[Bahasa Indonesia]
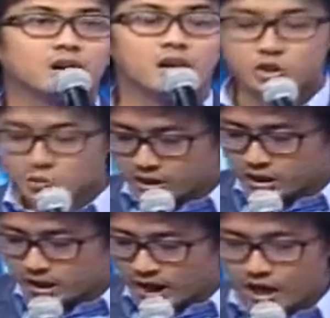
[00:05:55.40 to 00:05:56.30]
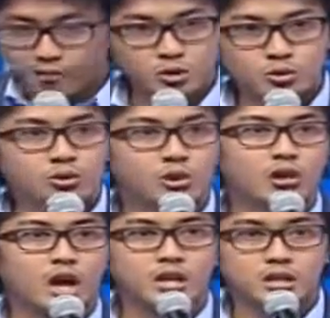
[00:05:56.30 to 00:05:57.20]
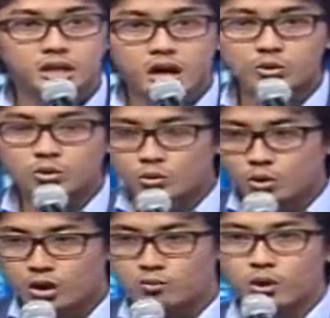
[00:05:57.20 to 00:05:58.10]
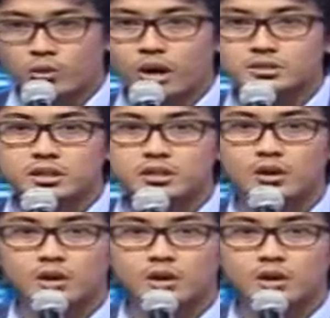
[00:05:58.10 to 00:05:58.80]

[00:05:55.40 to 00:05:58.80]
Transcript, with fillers: nggak cuma nendang sama nyundul. Ada nendang, nyundul, gebukin wasit.